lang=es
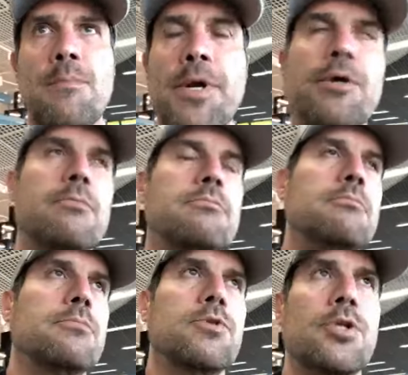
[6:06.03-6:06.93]
bueno,
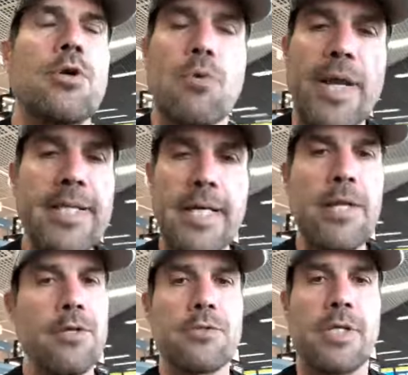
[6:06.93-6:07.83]
yo tengo 40
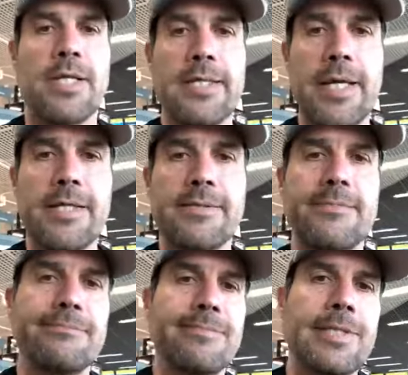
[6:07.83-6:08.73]
años en el tenis,